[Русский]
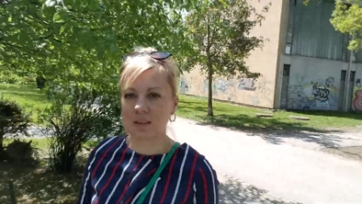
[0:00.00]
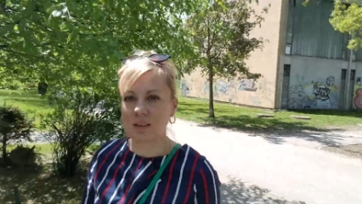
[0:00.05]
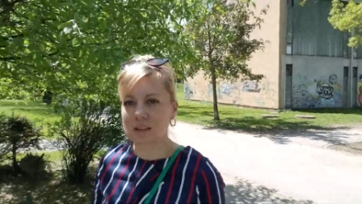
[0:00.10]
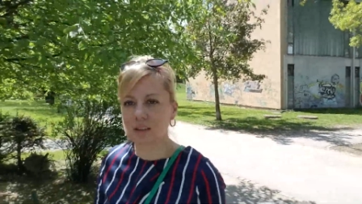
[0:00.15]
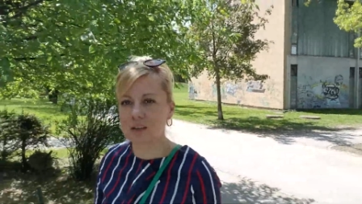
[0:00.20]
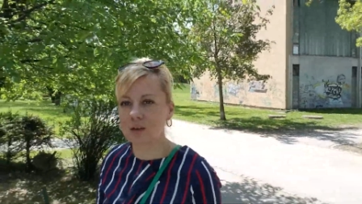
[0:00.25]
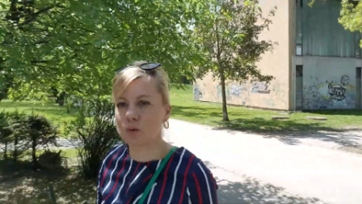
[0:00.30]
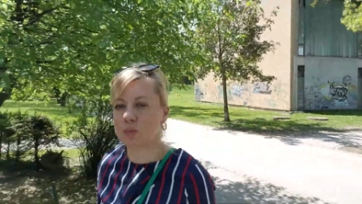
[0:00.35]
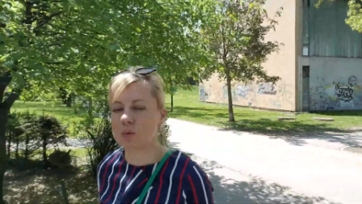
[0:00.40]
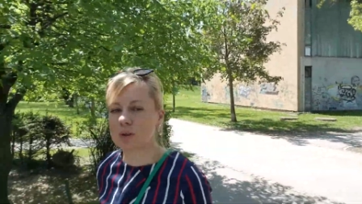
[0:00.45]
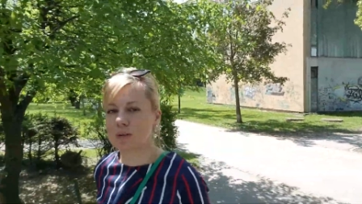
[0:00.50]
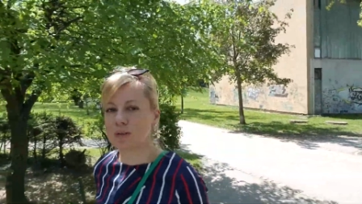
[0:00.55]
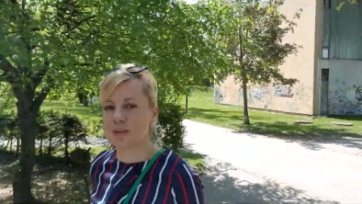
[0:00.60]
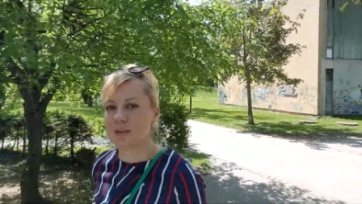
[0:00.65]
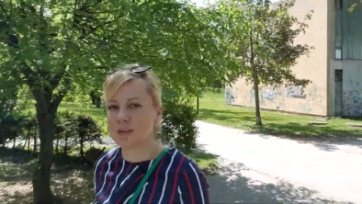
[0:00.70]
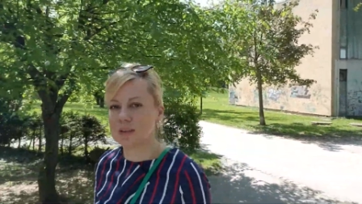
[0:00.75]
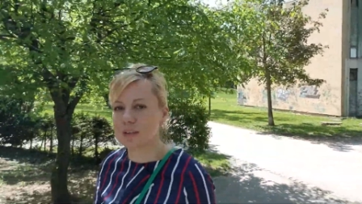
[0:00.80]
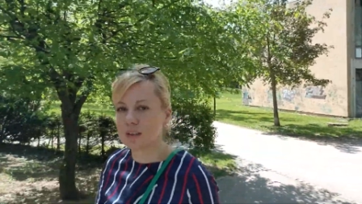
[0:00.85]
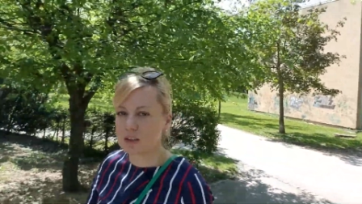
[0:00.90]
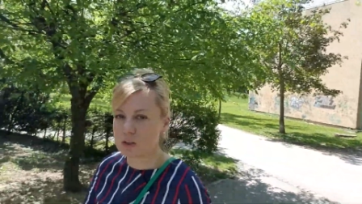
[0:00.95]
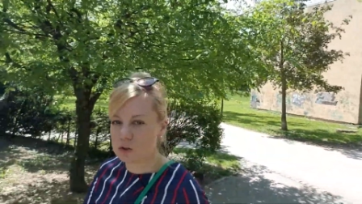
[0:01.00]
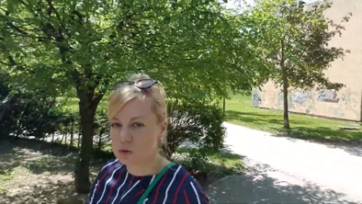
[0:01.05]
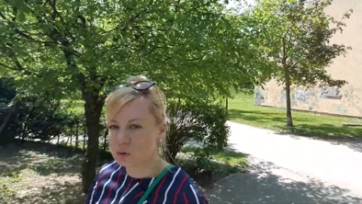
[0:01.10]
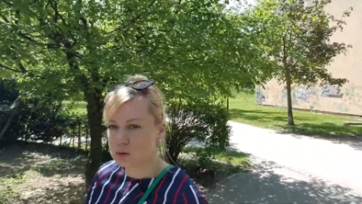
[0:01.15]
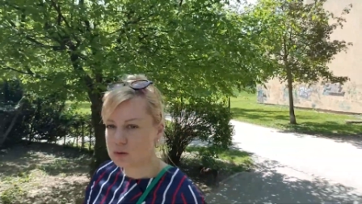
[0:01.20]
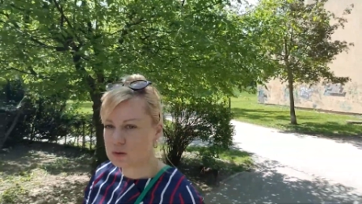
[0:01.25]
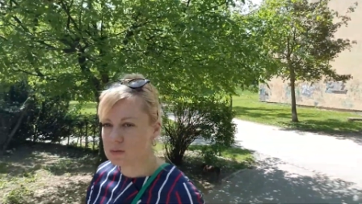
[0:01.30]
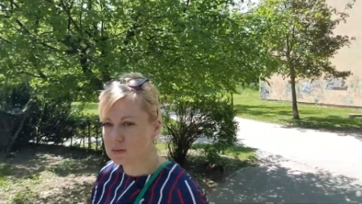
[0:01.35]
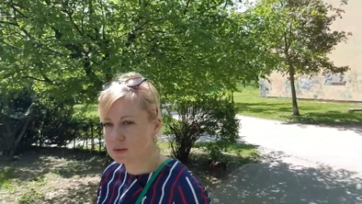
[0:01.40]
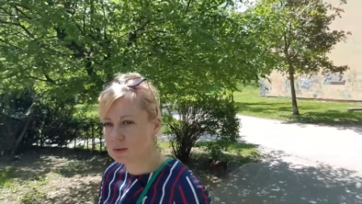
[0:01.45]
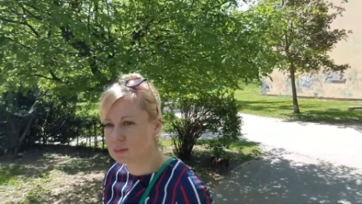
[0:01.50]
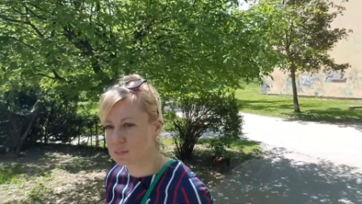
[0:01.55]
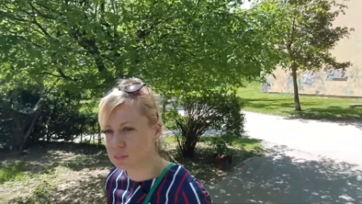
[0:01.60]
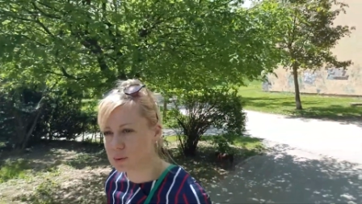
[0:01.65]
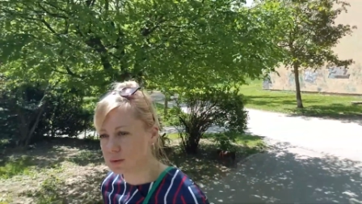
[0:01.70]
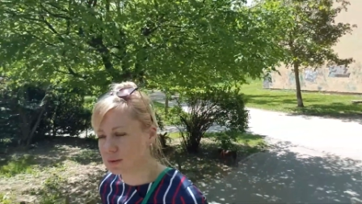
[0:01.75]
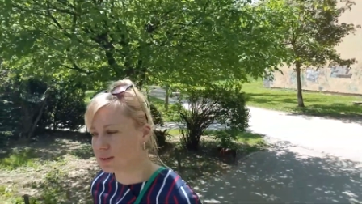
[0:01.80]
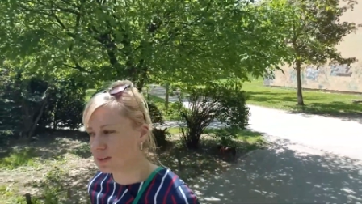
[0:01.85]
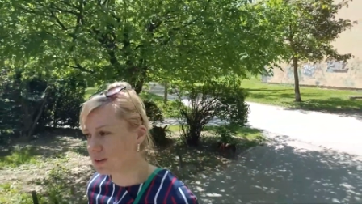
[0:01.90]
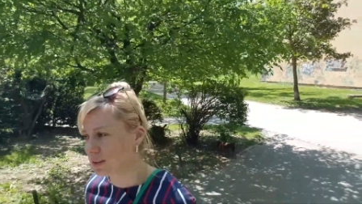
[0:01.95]
Такие у меня всегда чувства,
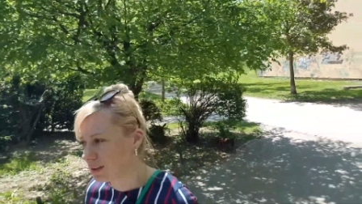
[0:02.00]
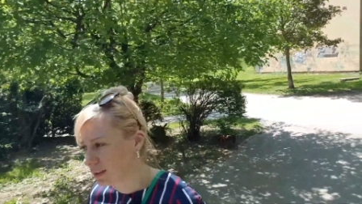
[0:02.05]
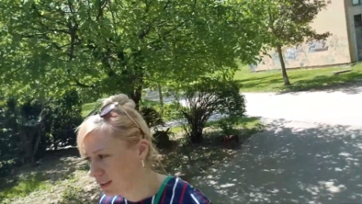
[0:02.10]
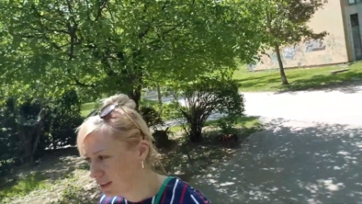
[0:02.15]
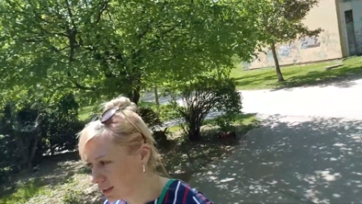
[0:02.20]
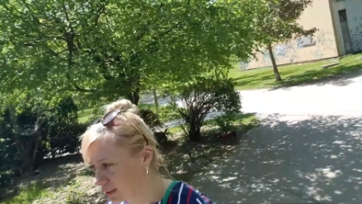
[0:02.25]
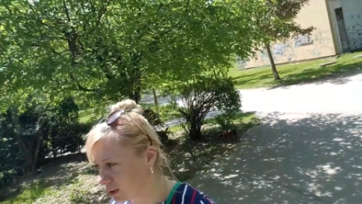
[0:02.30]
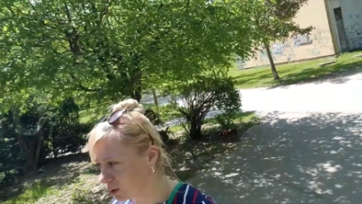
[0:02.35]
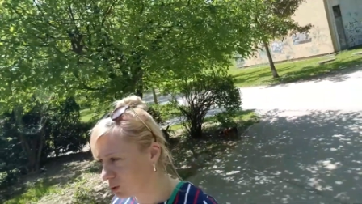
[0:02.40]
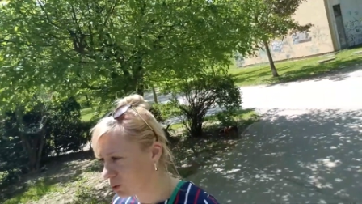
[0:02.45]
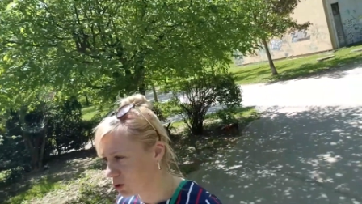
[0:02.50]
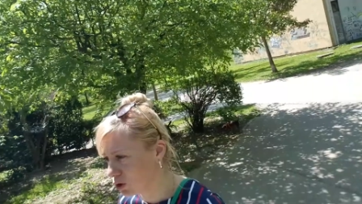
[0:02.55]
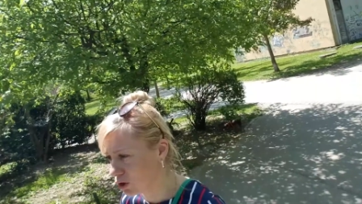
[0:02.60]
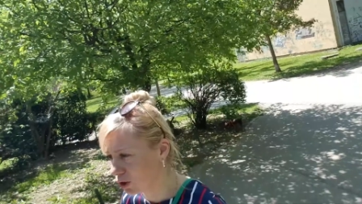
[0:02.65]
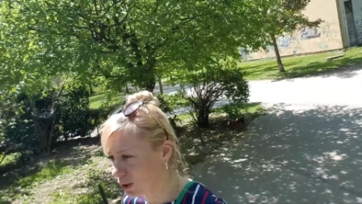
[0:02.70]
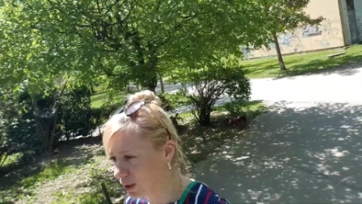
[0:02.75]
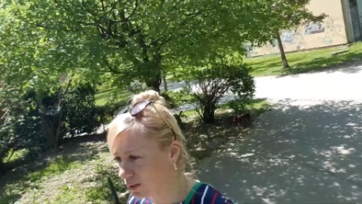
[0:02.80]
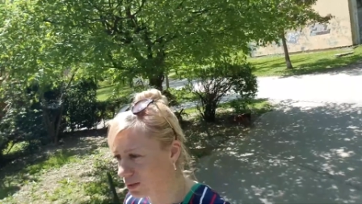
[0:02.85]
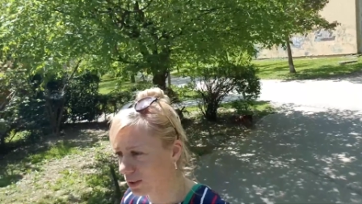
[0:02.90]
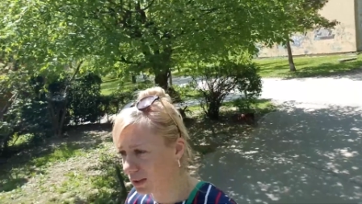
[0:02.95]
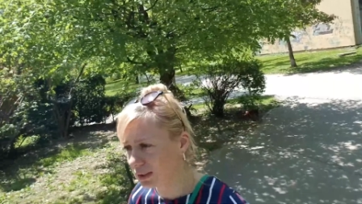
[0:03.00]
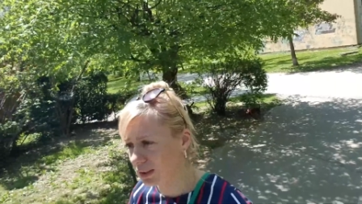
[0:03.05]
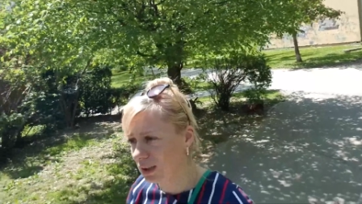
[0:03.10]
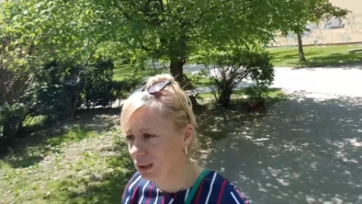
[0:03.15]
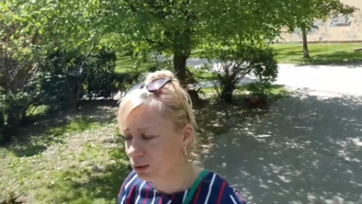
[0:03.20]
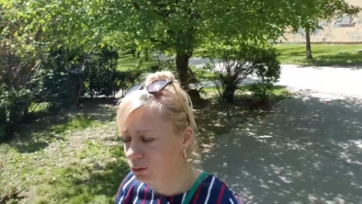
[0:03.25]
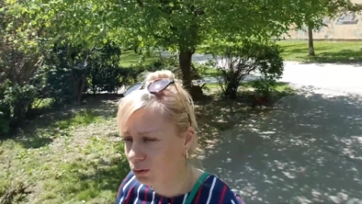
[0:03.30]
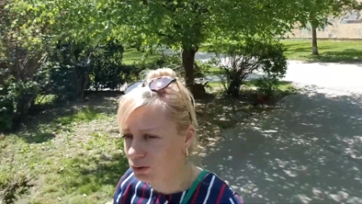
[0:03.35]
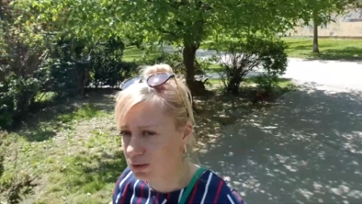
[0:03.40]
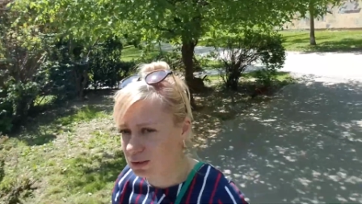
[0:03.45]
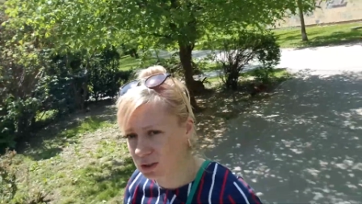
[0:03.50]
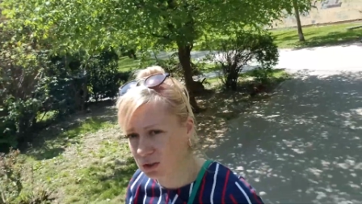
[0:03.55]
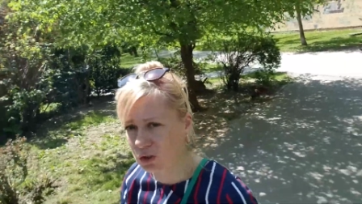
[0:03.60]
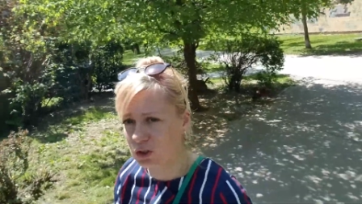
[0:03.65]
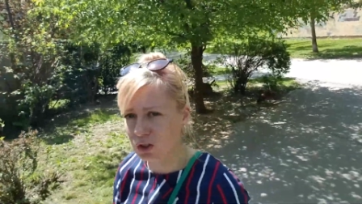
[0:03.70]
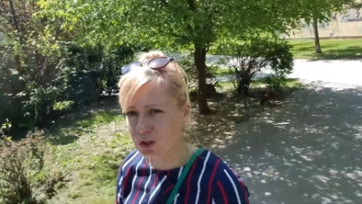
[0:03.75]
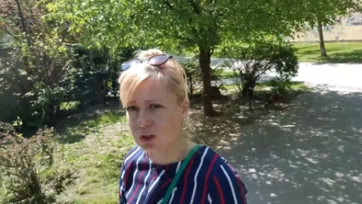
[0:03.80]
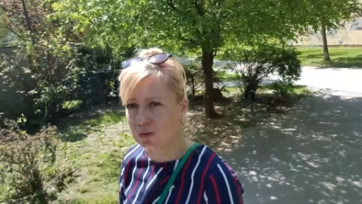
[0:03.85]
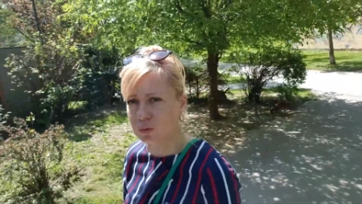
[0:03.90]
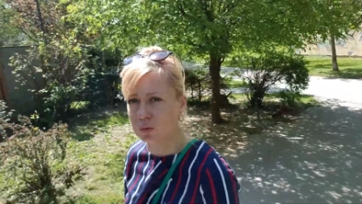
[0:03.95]
по сей день я такой человек, да, то есть я
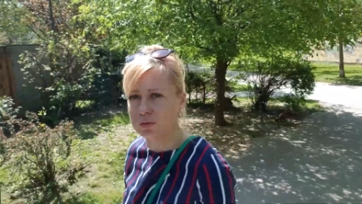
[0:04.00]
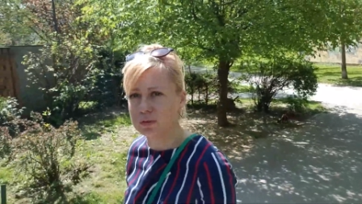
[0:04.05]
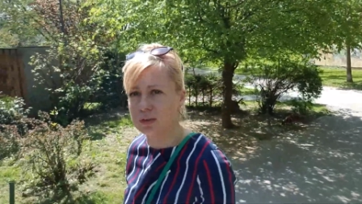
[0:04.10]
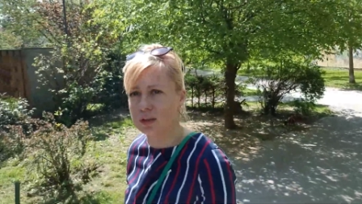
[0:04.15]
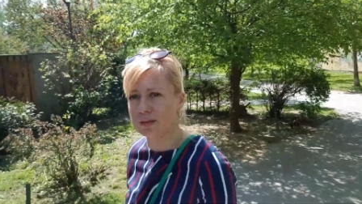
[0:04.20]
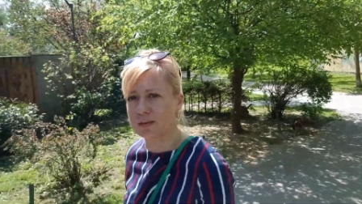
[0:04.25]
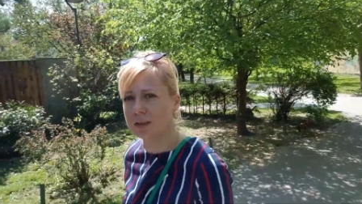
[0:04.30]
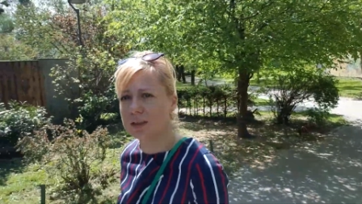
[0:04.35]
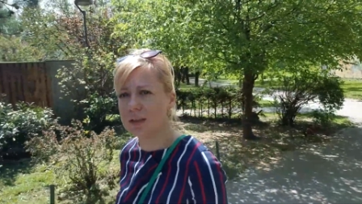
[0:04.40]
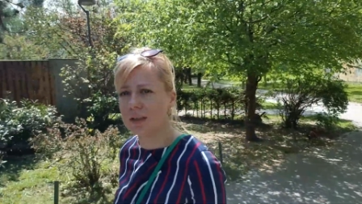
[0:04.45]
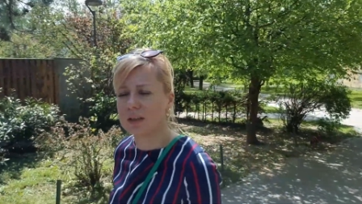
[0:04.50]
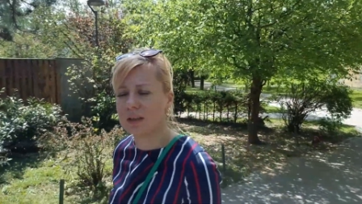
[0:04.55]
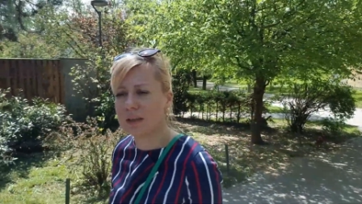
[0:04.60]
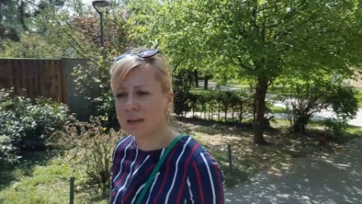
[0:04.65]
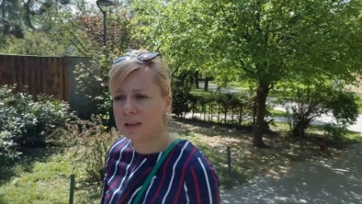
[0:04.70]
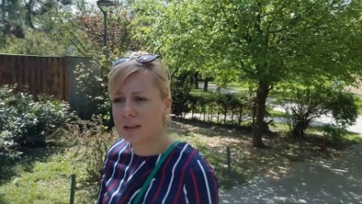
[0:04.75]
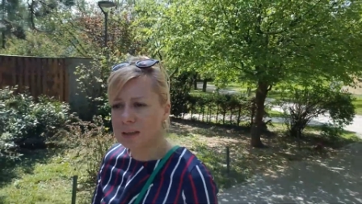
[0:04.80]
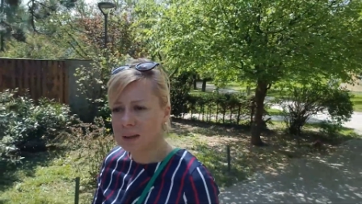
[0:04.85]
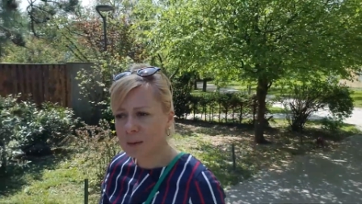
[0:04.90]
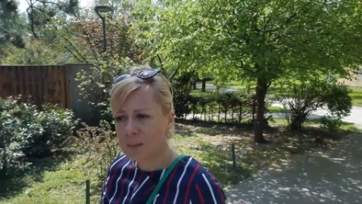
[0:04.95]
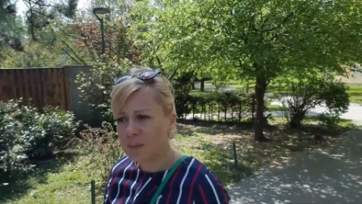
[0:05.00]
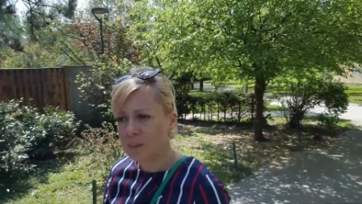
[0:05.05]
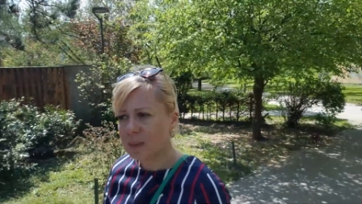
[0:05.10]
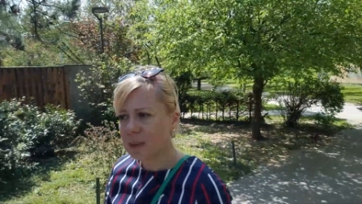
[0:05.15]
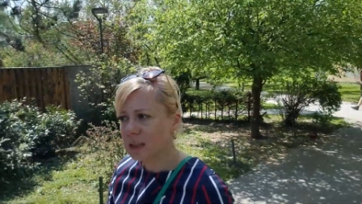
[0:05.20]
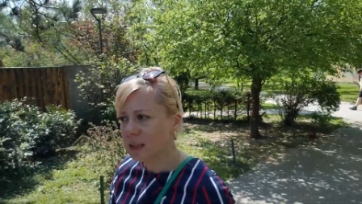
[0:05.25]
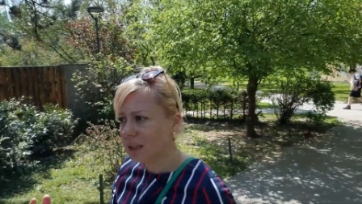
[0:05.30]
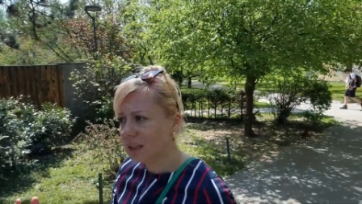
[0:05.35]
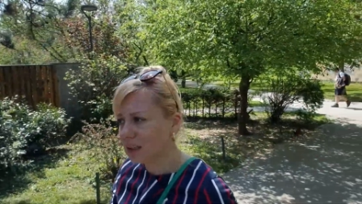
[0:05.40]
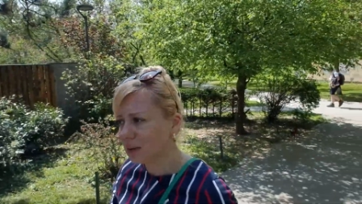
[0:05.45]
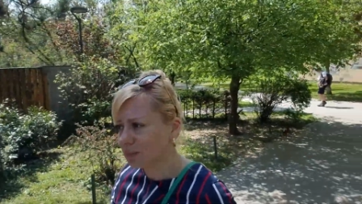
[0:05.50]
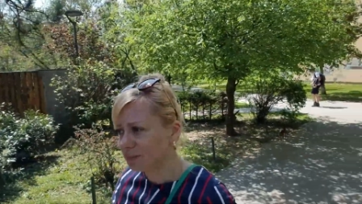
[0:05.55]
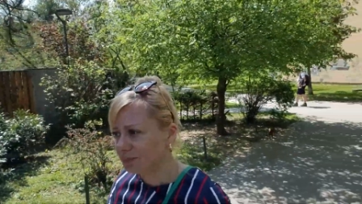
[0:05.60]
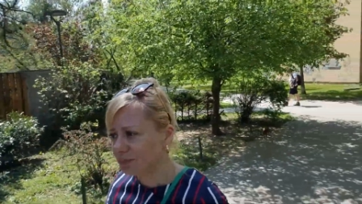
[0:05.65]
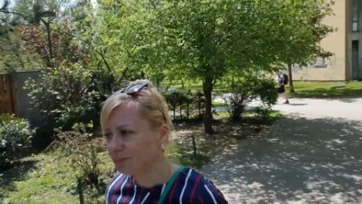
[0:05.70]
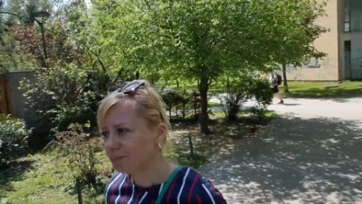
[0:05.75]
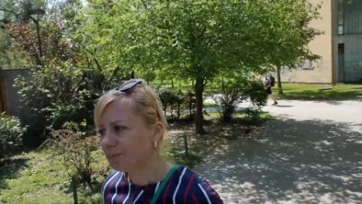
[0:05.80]
сейчас живу в Словении, и